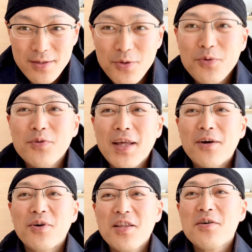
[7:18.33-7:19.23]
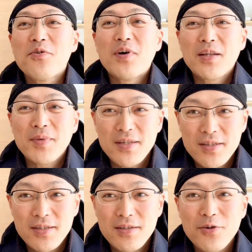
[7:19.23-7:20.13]
ということでこれで終わりま
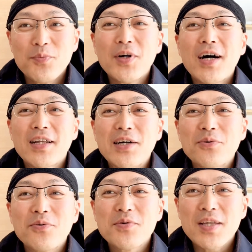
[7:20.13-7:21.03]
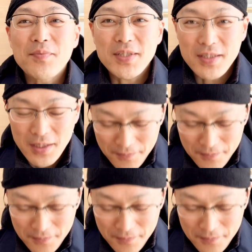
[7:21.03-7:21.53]
す。どうもありがとうございました。